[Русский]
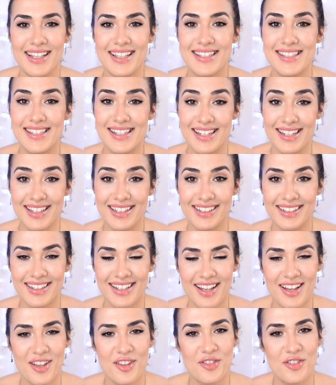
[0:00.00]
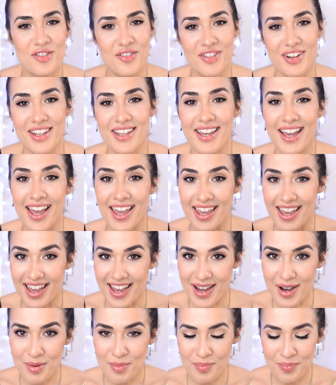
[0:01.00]
Slick 3AM,
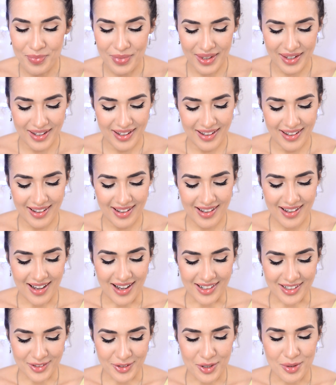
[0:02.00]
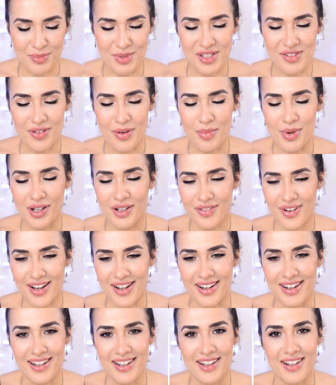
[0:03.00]
эм, о которой мы с вами
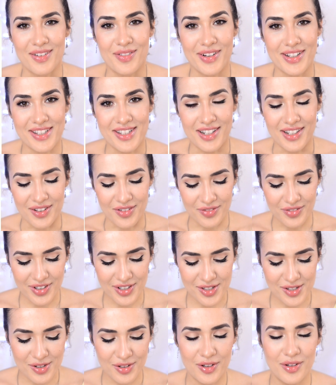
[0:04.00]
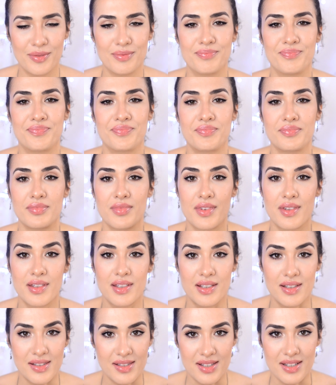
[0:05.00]
говорили в отдельном видео.
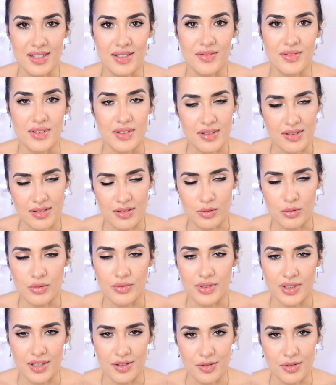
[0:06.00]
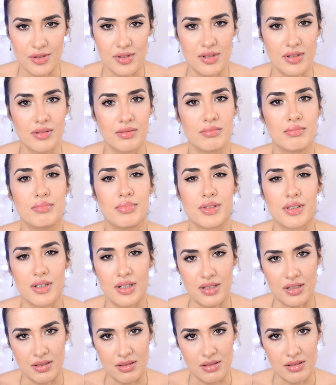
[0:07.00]
Естественно, ссылку вы найдете по
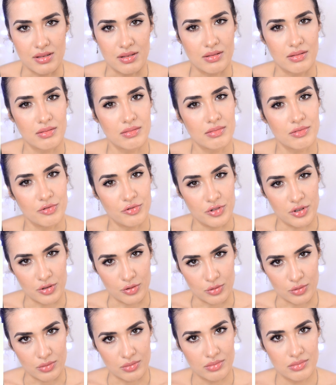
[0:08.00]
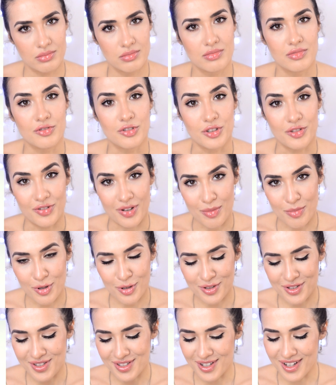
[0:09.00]
традиции внизу в
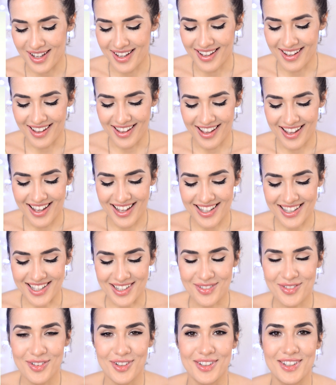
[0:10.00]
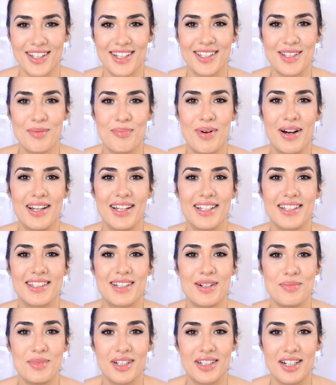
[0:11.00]
инфобоксе. Так вот, эта
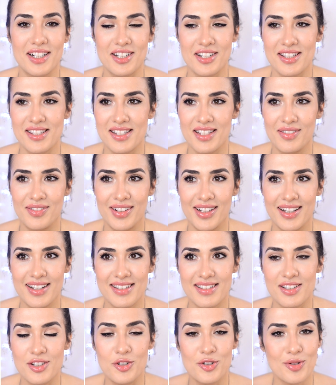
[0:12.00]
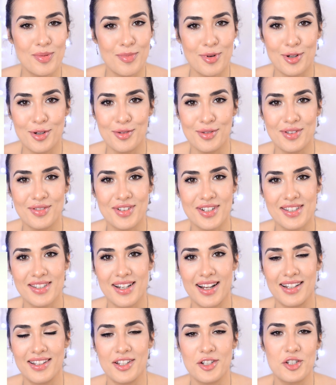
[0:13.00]
палетка, мне кажется, является еще более
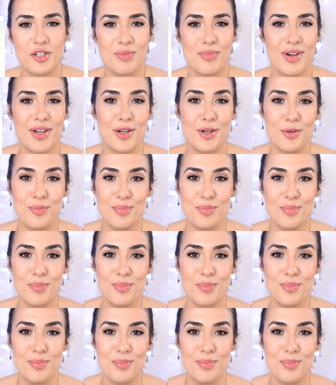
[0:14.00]
универсальной, чем моя